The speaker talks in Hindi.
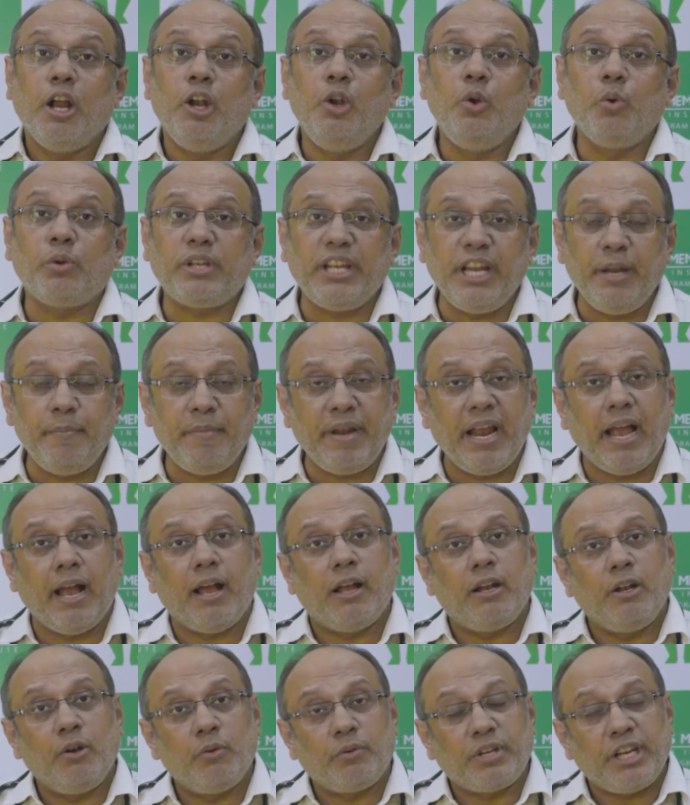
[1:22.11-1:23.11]

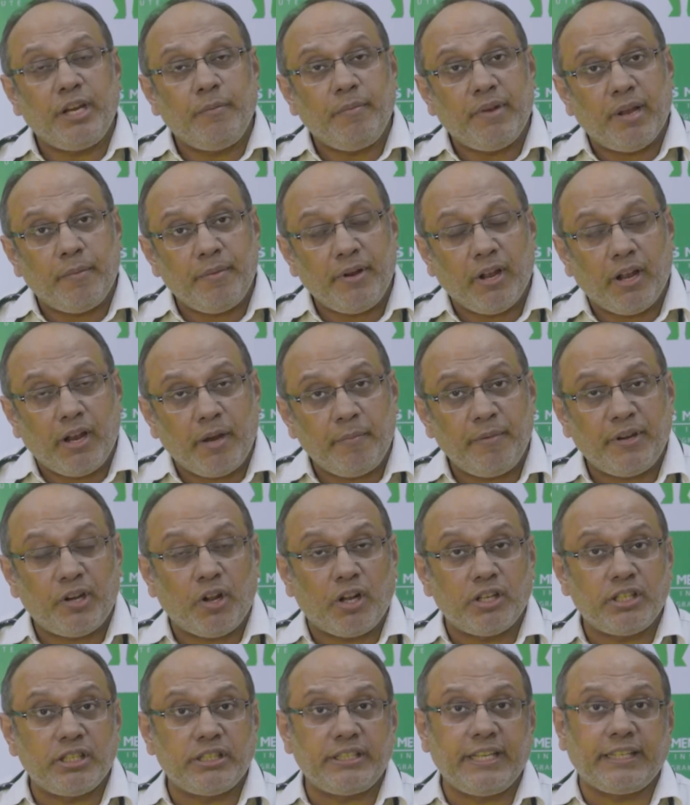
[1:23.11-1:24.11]
लुकीमिया लुकीमिया भी
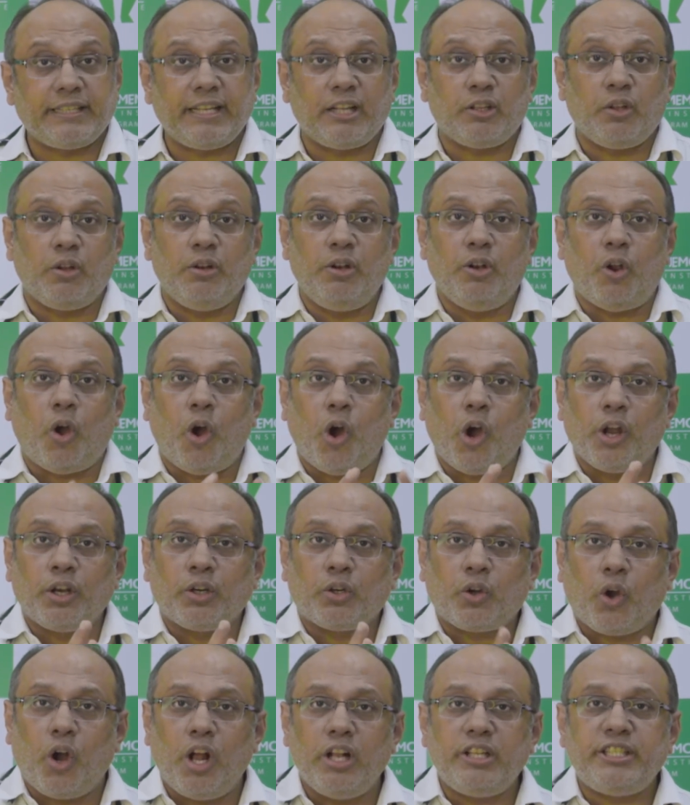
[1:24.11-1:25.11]
हिमिटोलॉजिस्ट देखता है तो
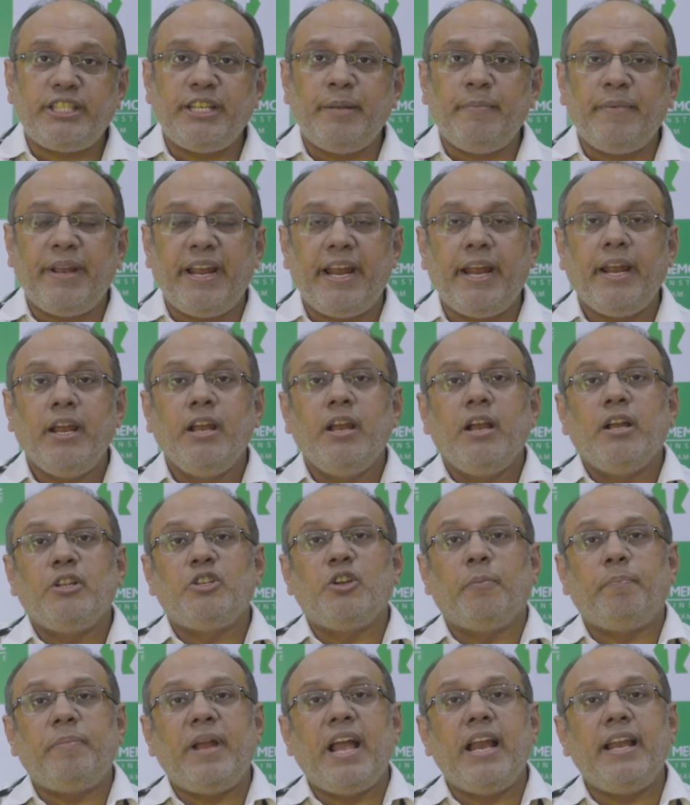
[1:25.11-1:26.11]
ऑनकोलॉजी में
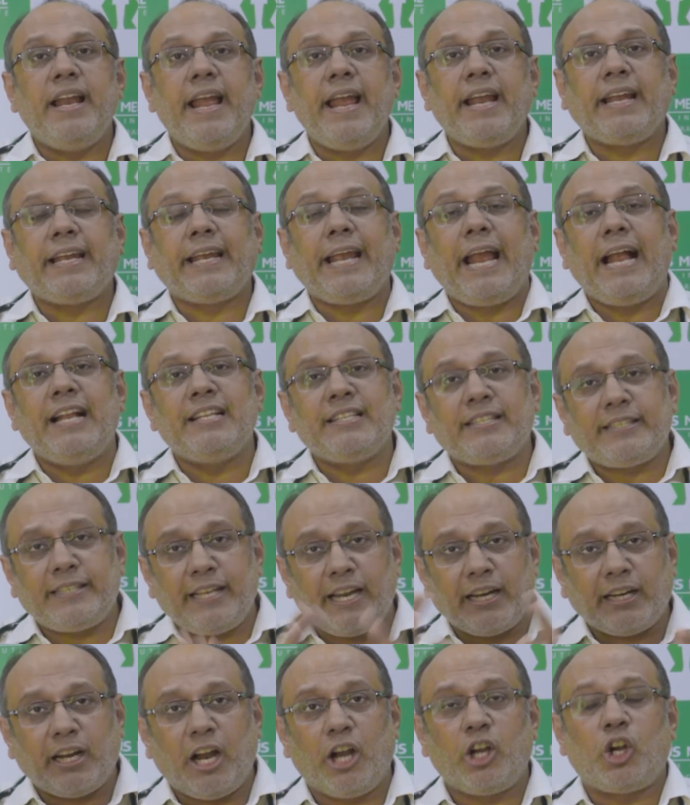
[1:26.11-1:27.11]
जो पहले एक
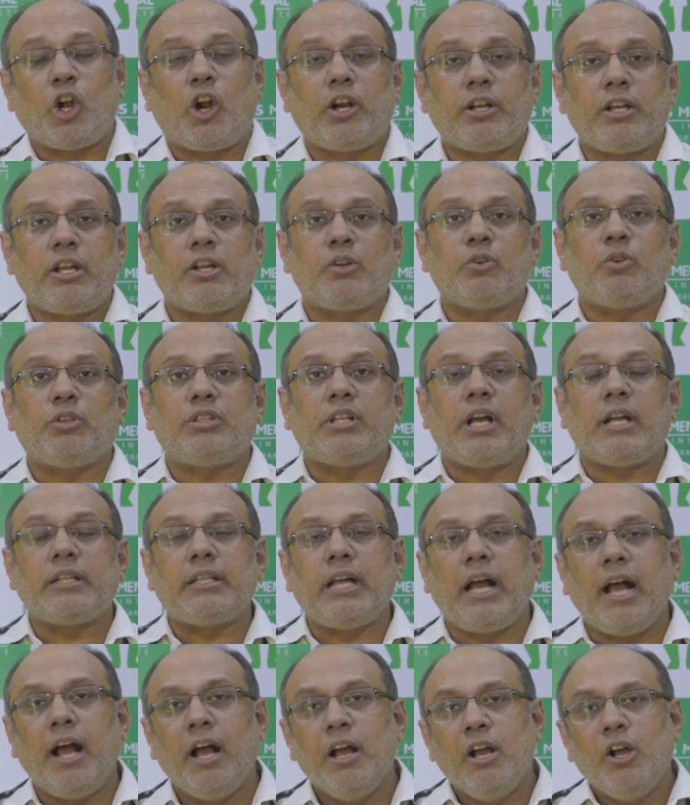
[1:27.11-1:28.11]
कैंसर का डॉक्टर होता
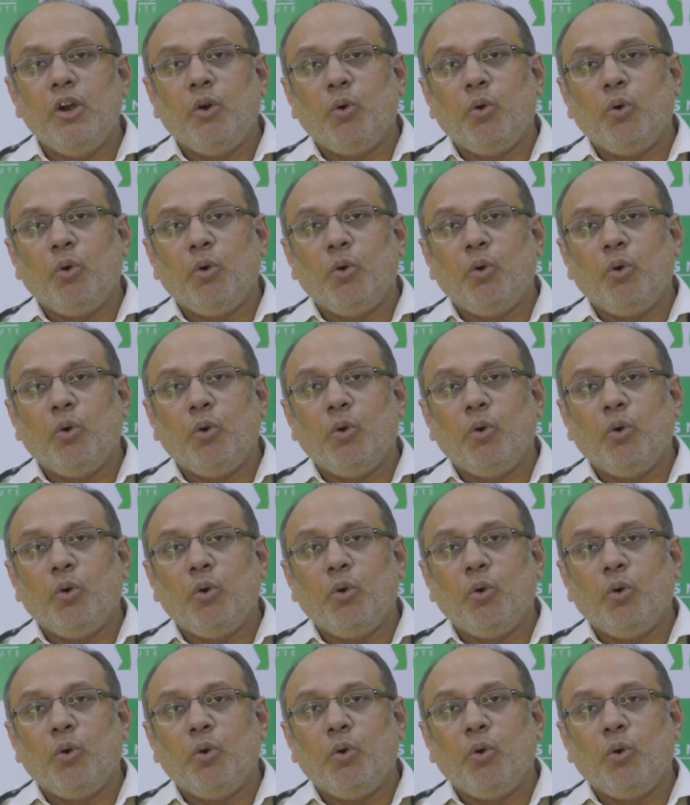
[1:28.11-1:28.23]
था